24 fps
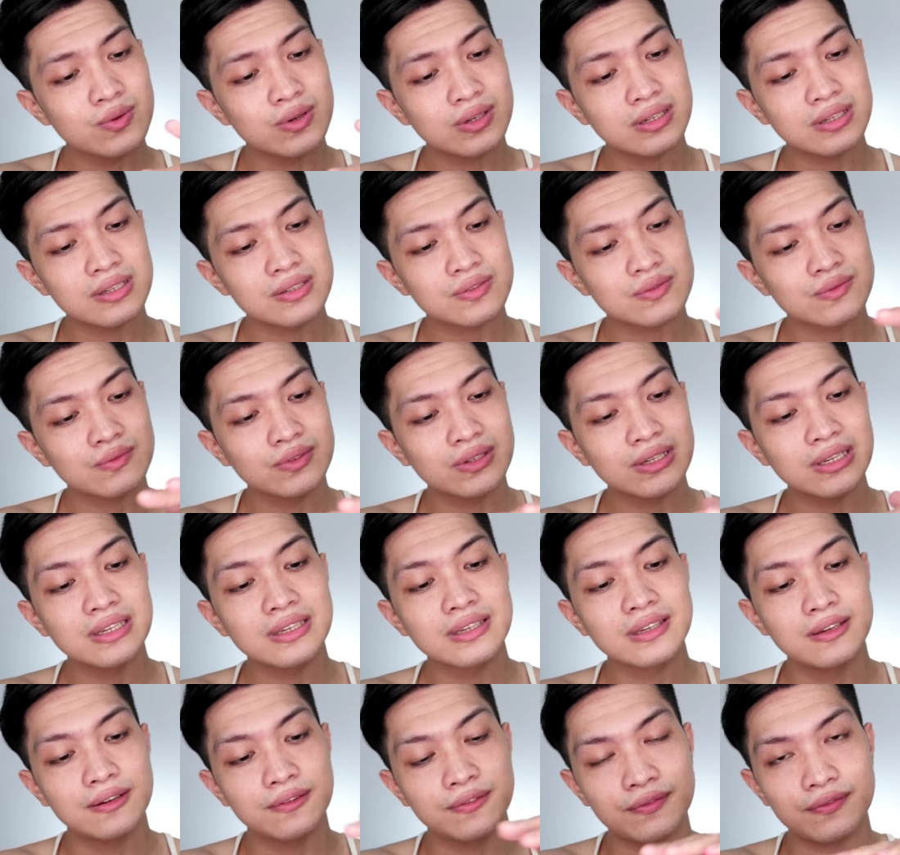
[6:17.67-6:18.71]
This one is
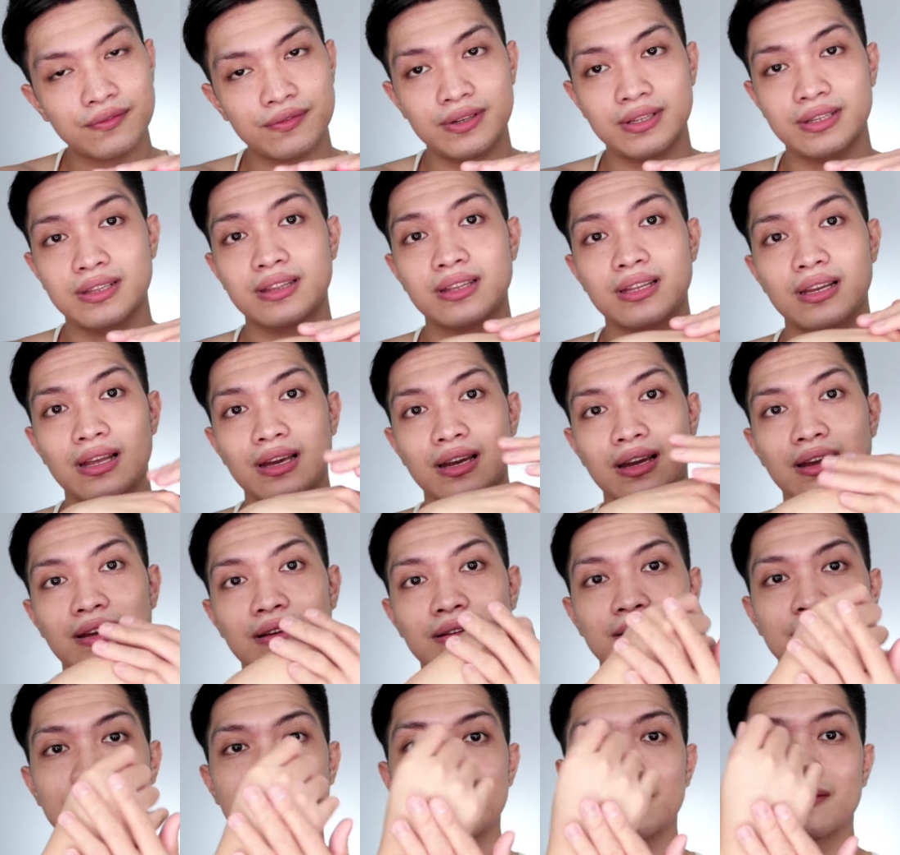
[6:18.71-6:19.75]
really different
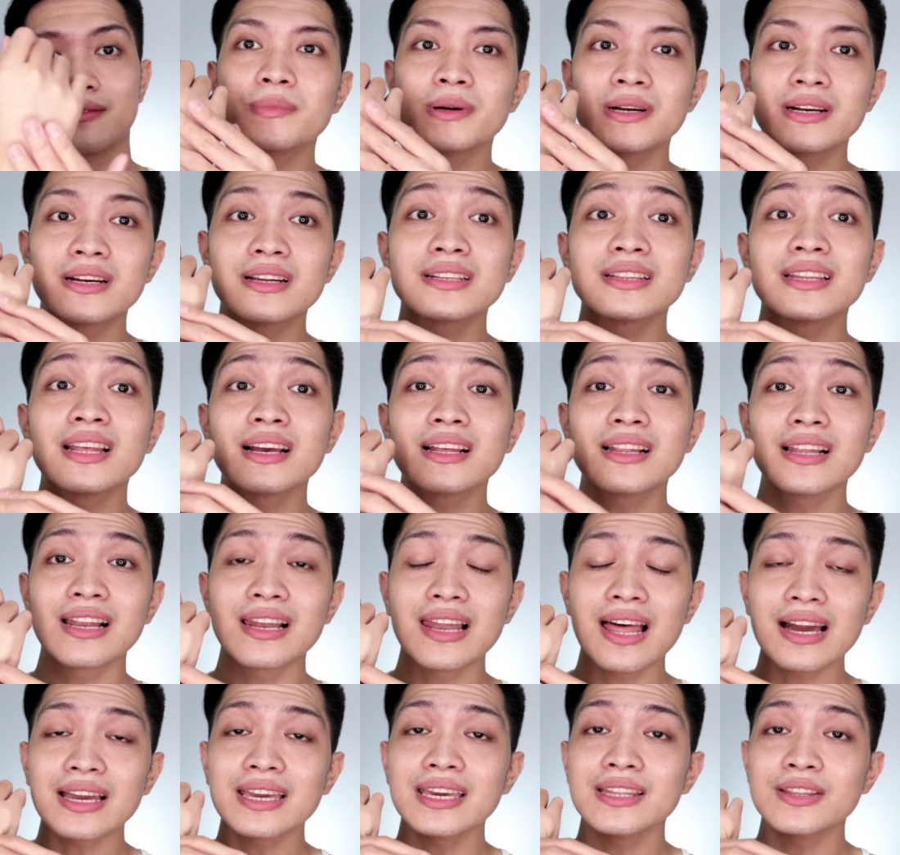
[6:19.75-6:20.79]
talaga parang
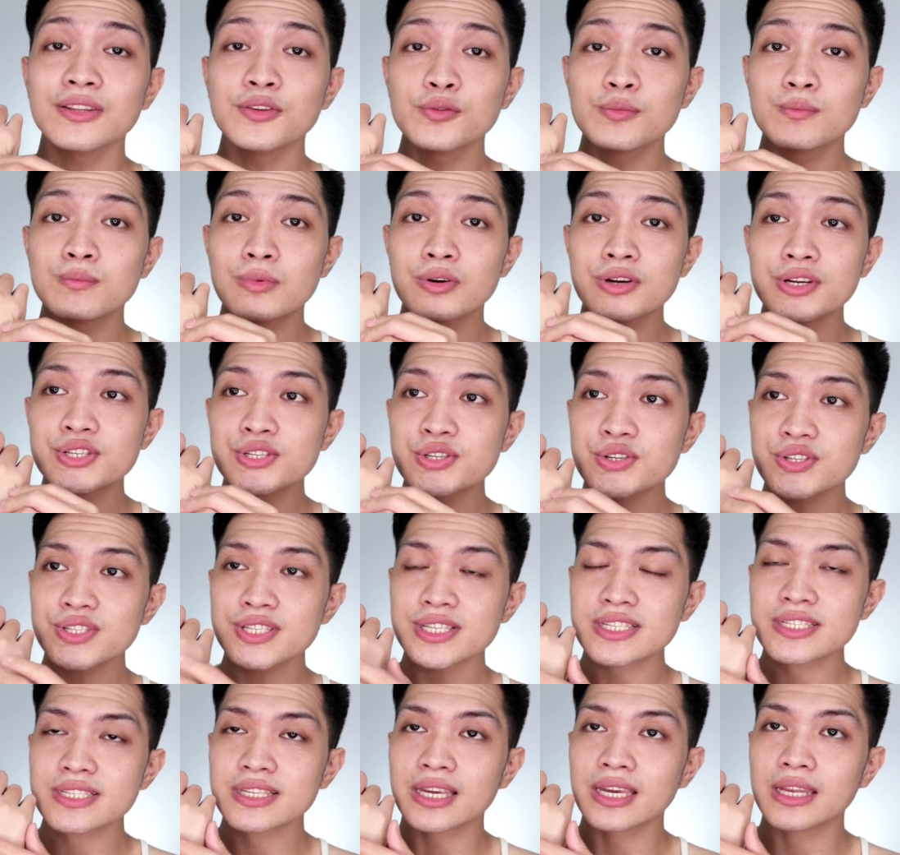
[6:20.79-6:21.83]
naglalock in yung moisture
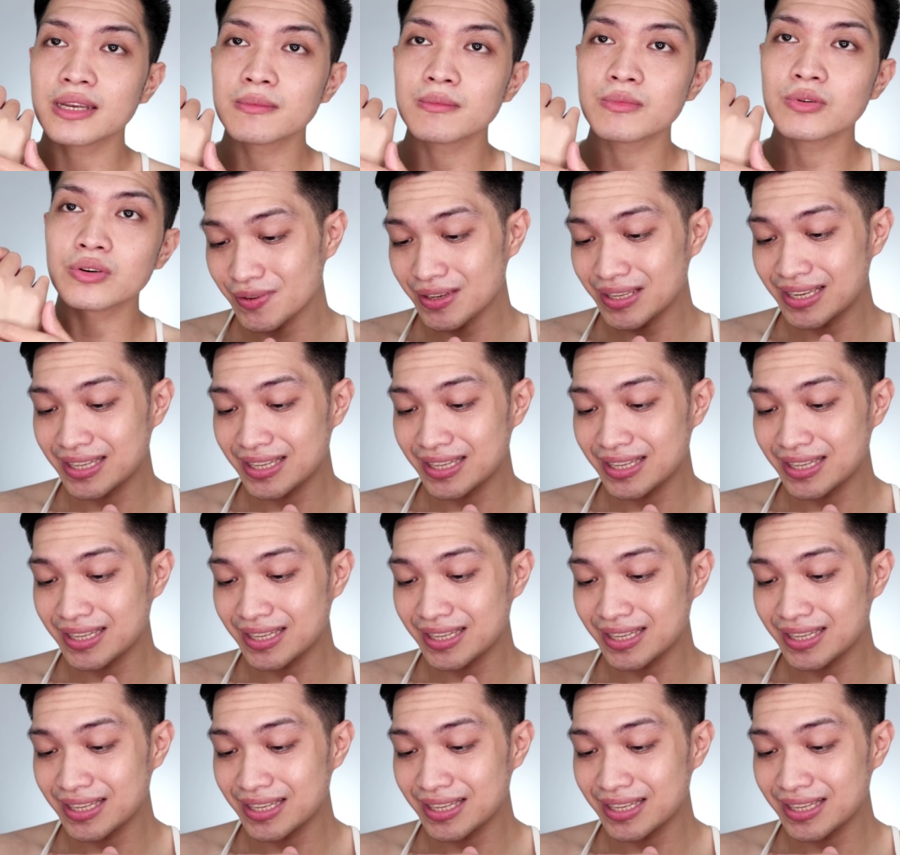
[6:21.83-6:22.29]
sa skin mo.